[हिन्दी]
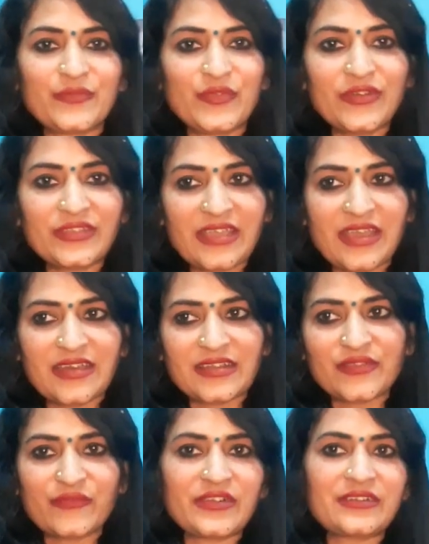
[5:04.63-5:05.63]
बहुत ही
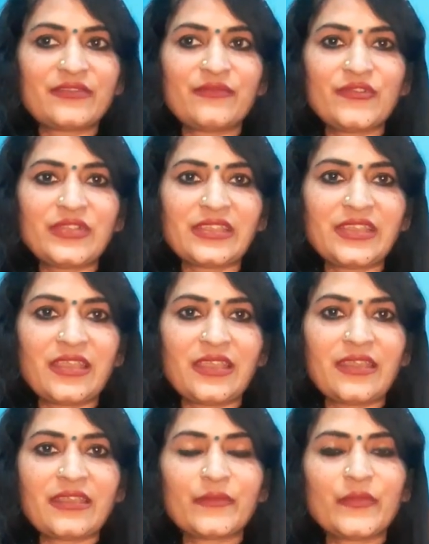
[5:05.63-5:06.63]
हार्श वर्ड्स बोलते
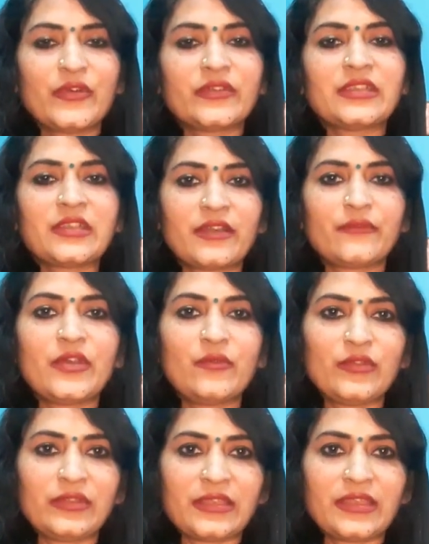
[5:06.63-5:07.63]
हैं बहुत ही कड़वा
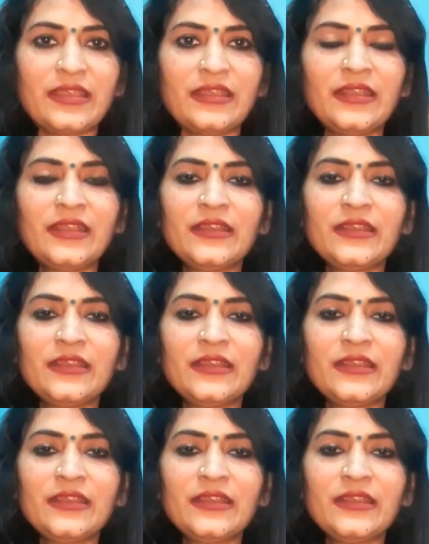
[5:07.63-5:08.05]
बोलते हैं